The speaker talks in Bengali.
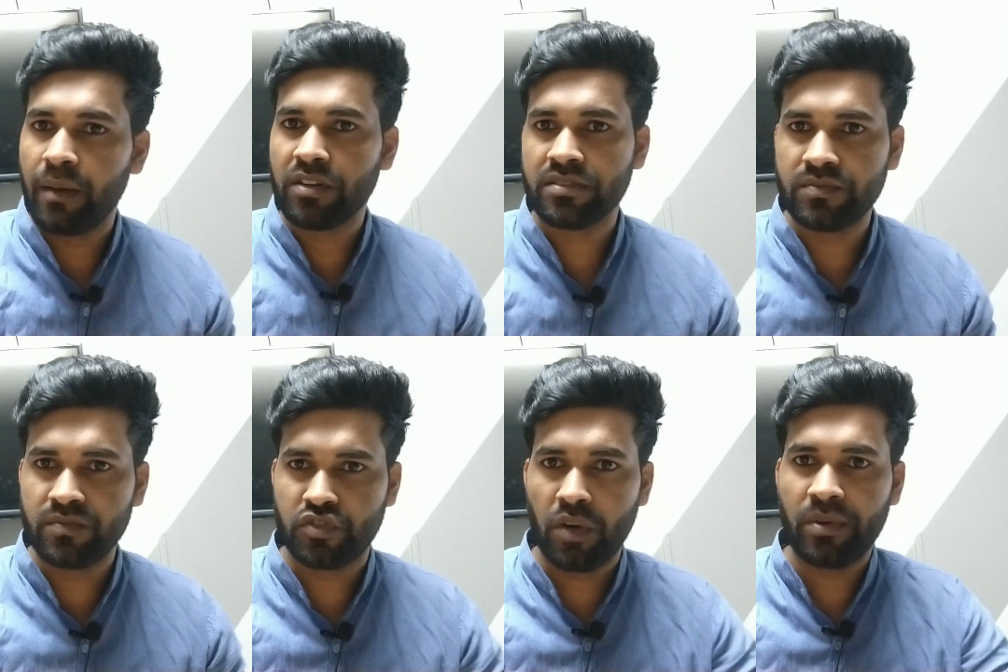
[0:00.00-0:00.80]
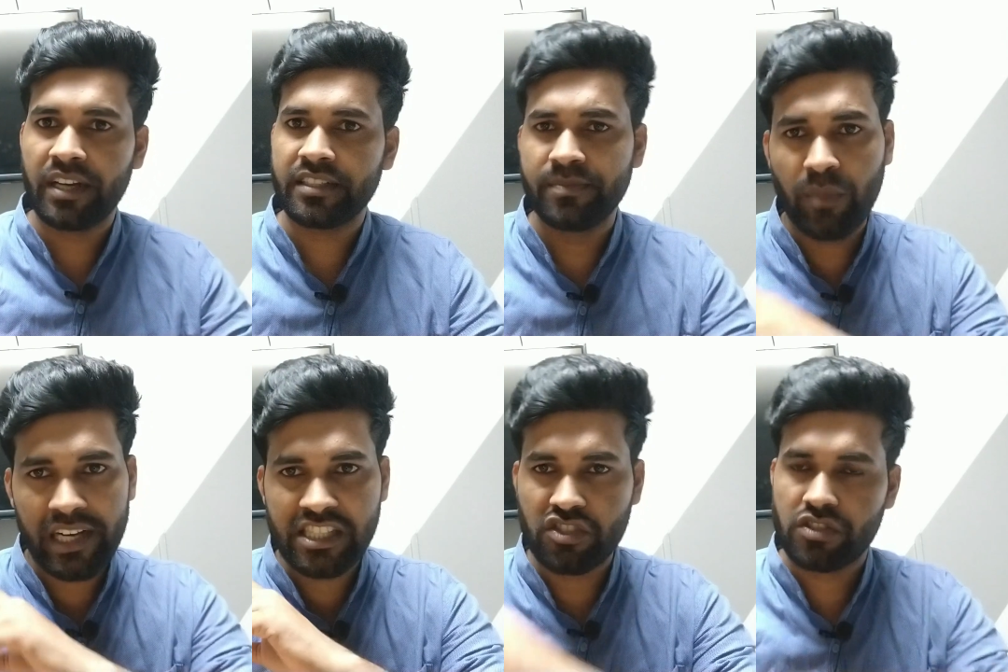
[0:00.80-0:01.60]
এবং যৌবনের
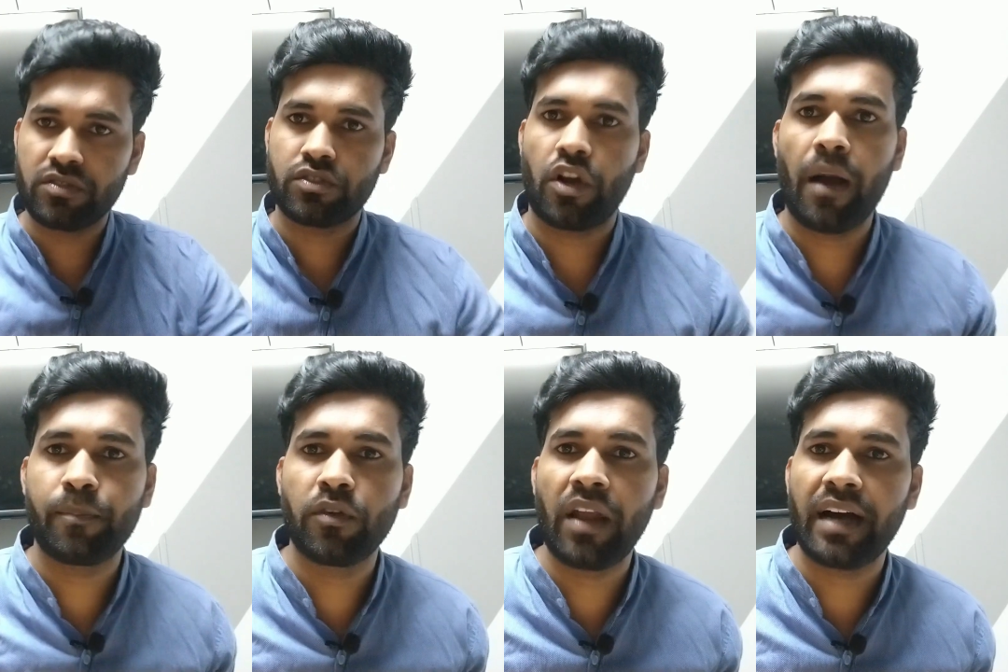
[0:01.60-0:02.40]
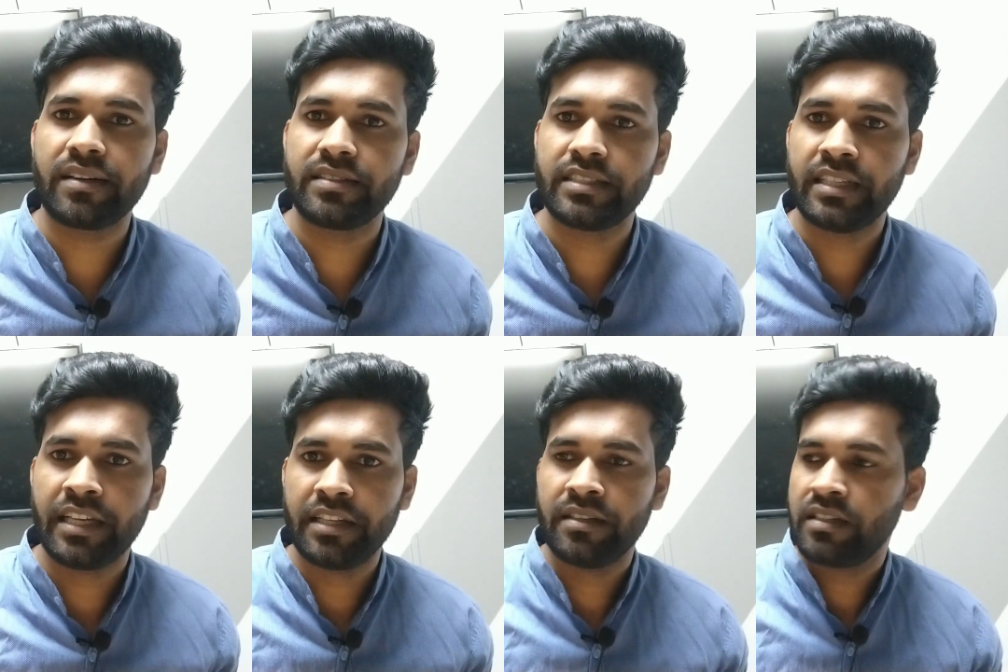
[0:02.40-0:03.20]
মানে সবগুলা
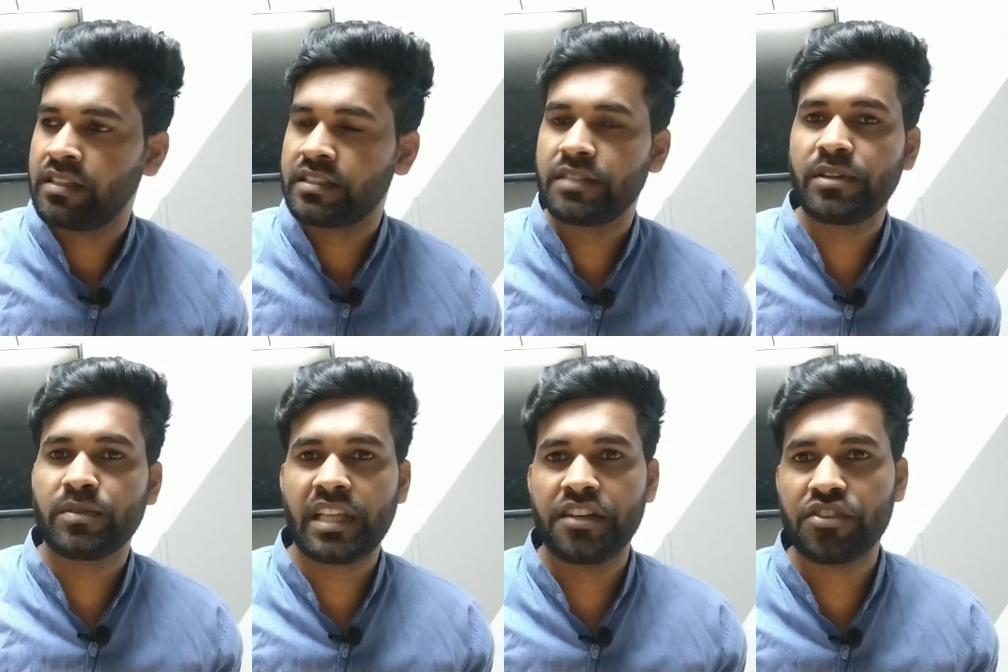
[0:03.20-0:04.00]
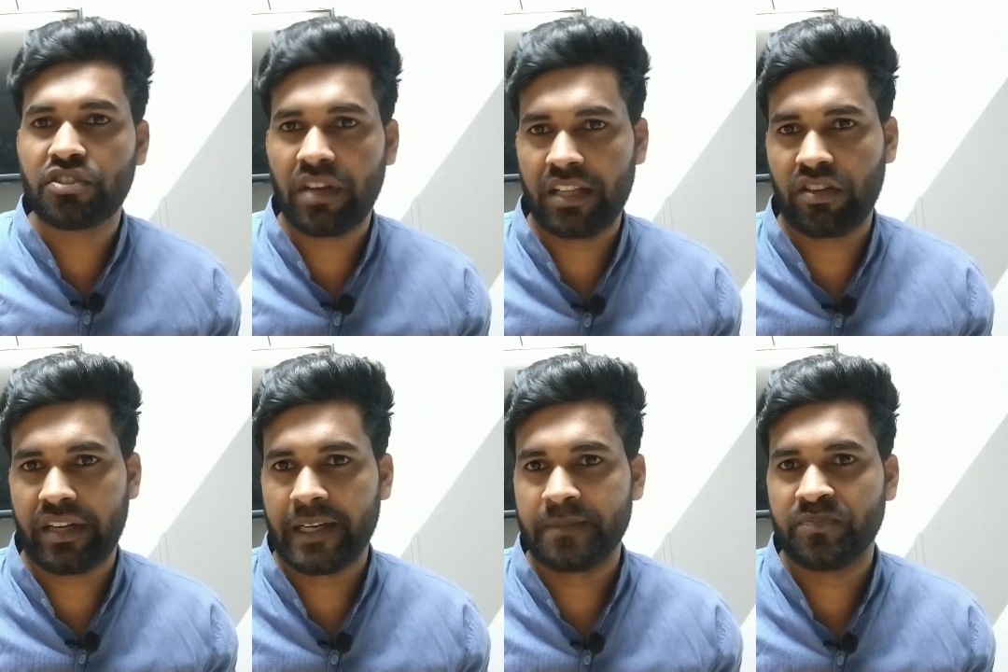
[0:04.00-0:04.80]
টিভির মধ্যে নিউজ করা
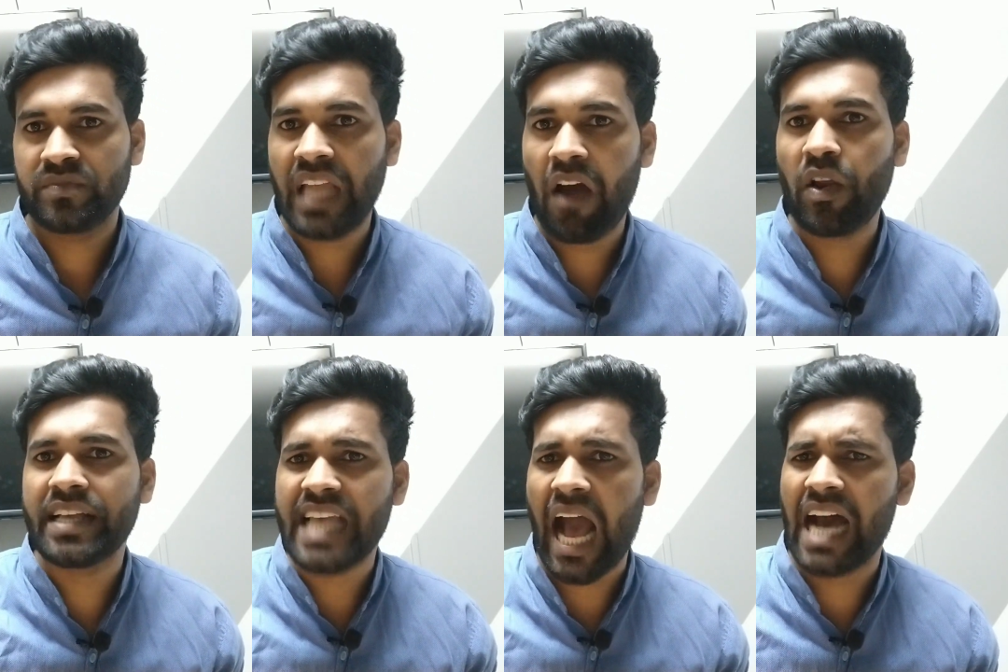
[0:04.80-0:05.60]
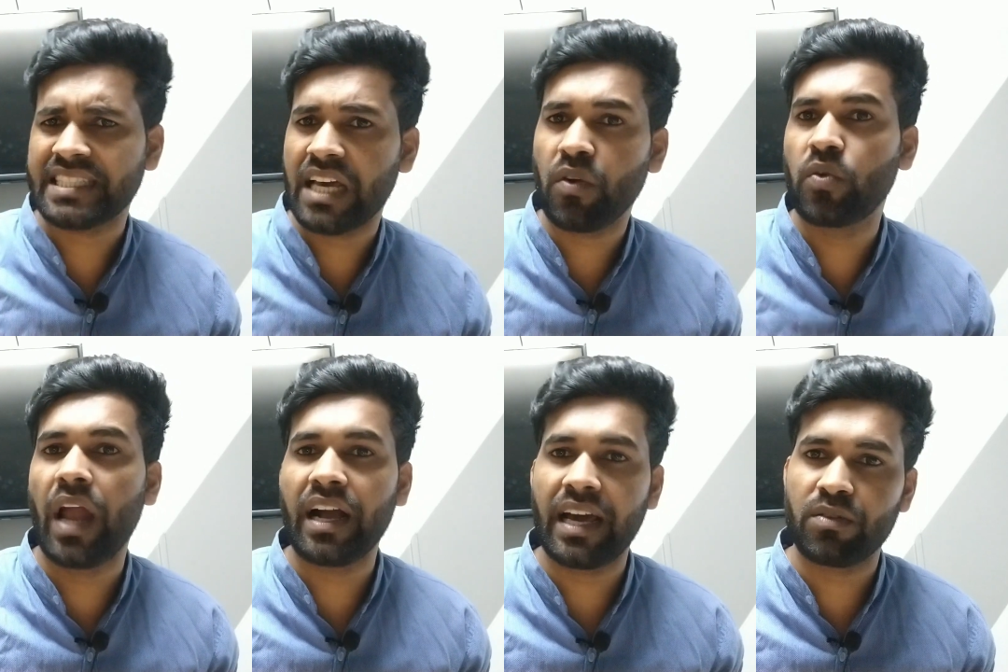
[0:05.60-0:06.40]
দরকার তাহলে যে হাজারো
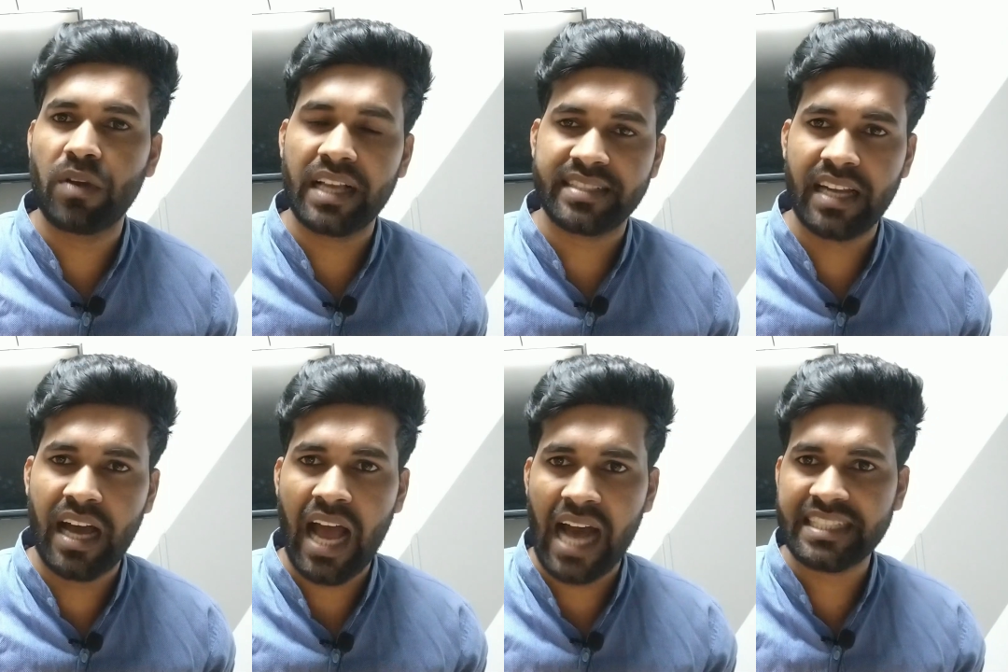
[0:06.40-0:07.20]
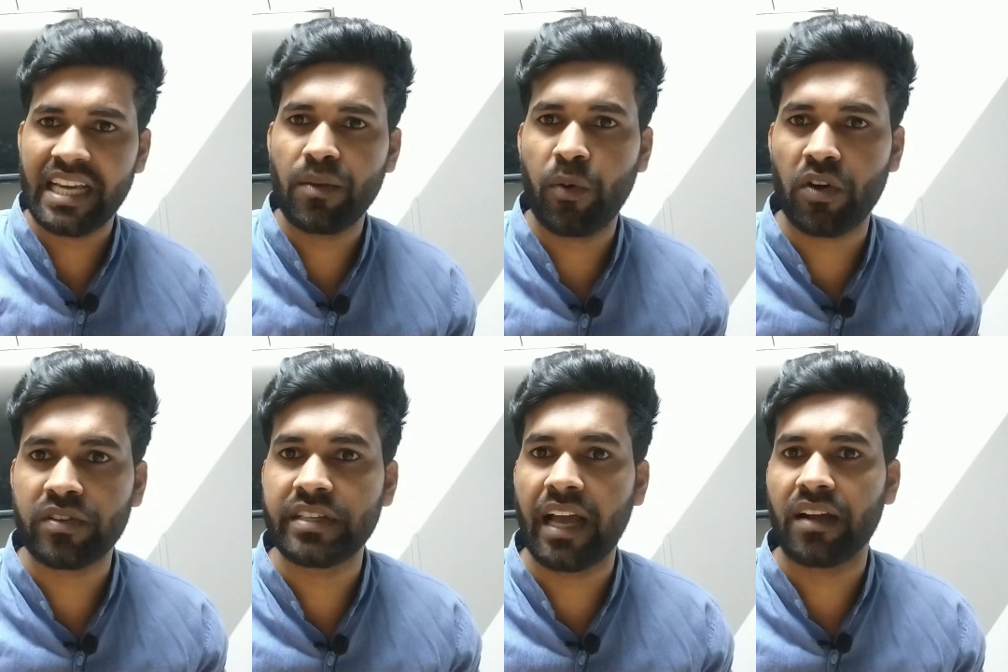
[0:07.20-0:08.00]
কুলাঙ্গারগুলো আছে না হাজারো
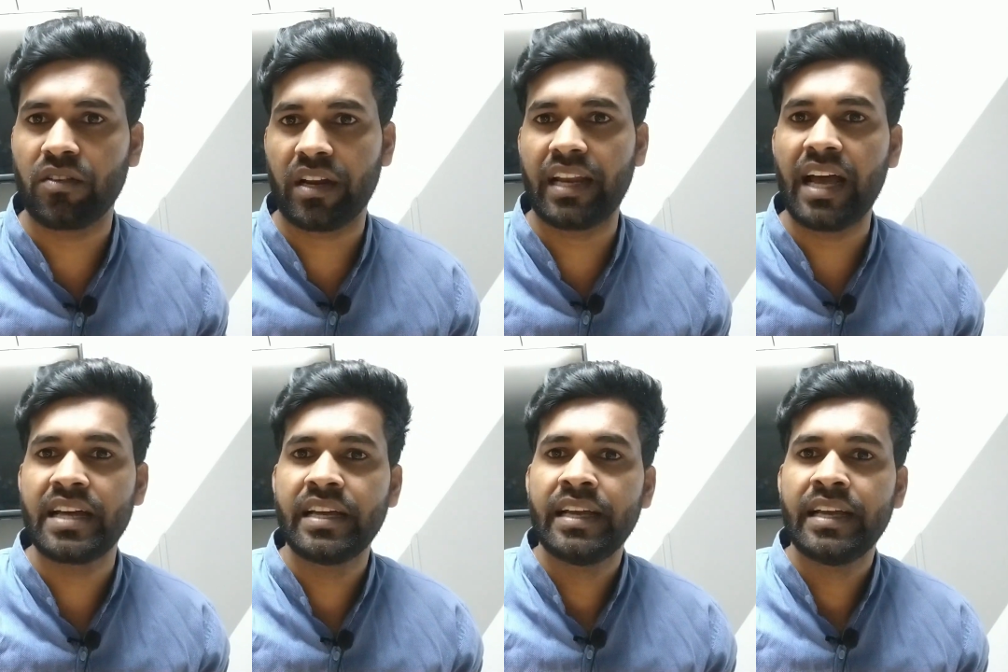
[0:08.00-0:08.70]
প্রক্রিয়া করে না